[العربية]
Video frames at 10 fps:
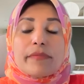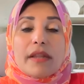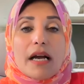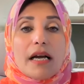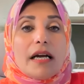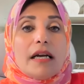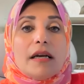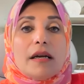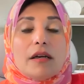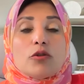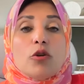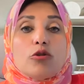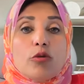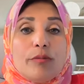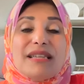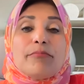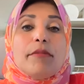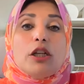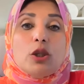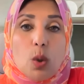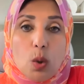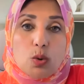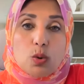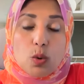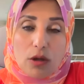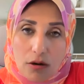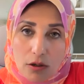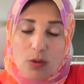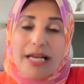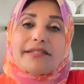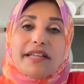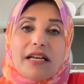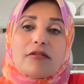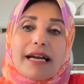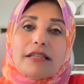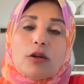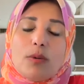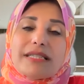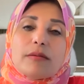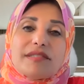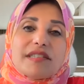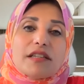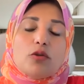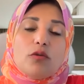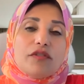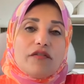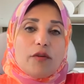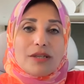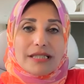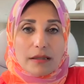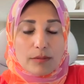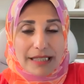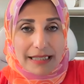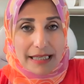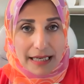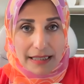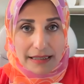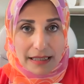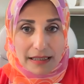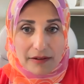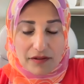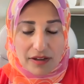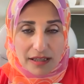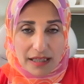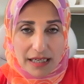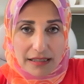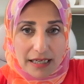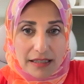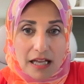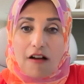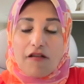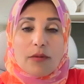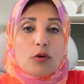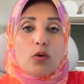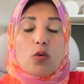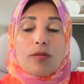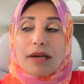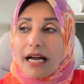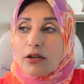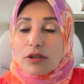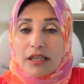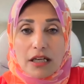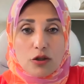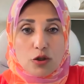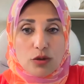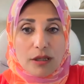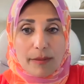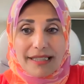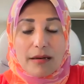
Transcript: 300 آه، آه، مليون دولار ولا يزالوا لغايه دلوقتي بيسددوا في الفواتير بتاعتها لغايه لغايه الان فبيقولوا وبيخلوا رجال الشرطه بدل